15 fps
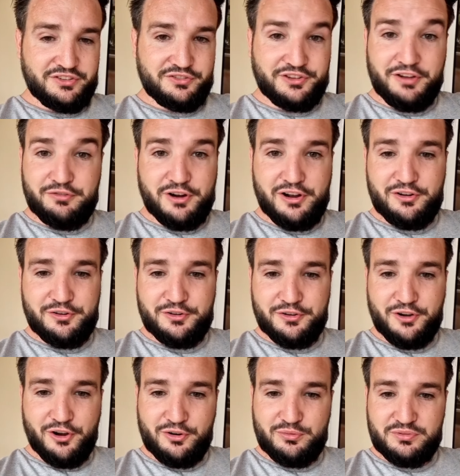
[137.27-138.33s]
d'avoir
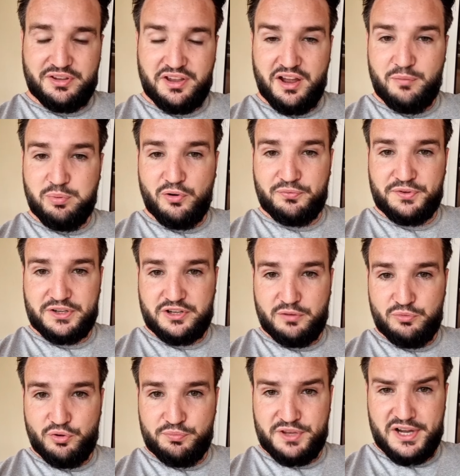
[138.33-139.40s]
rencontré un profil
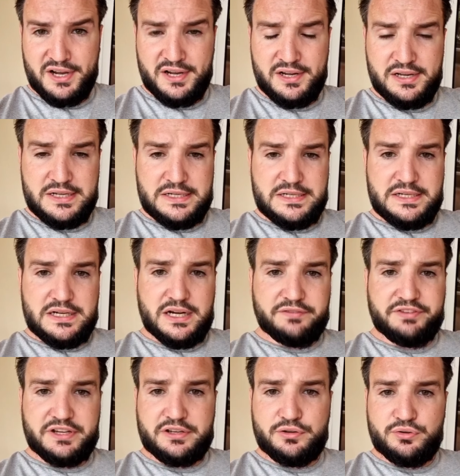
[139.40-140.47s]
comme le mien,
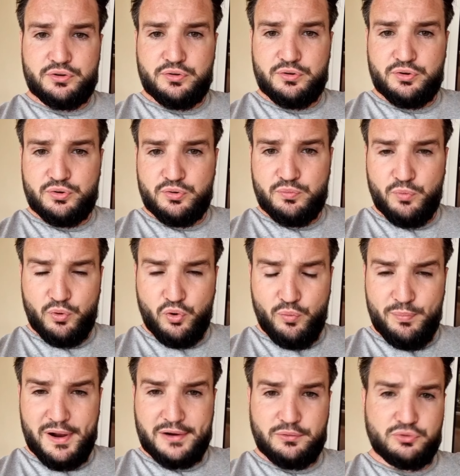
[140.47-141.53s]
avec mon
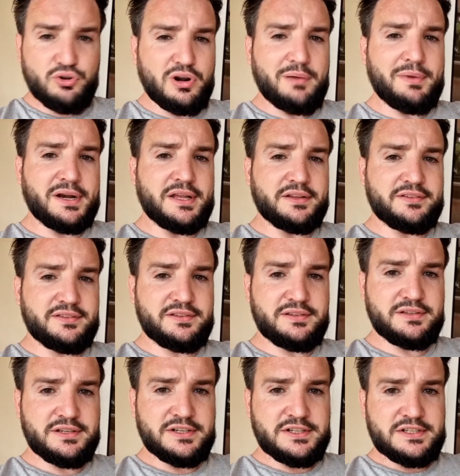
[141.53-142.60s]
combat contre la maladie,
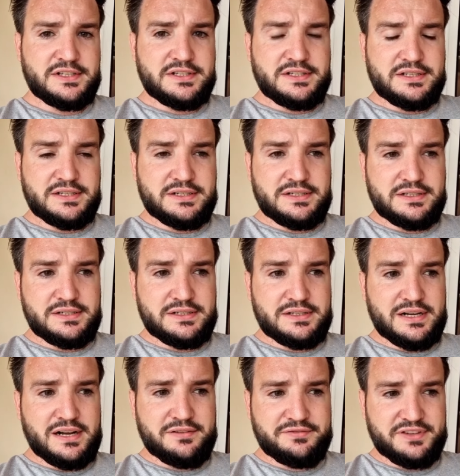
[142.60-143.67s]

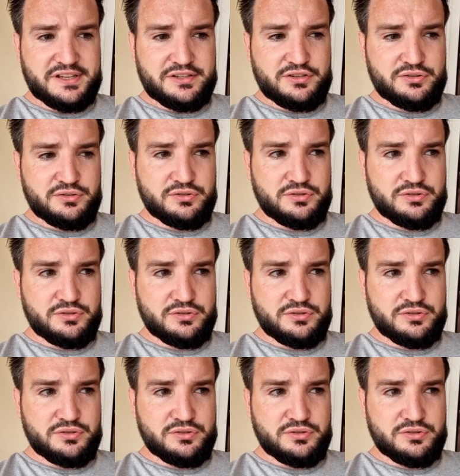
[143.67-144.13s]
avec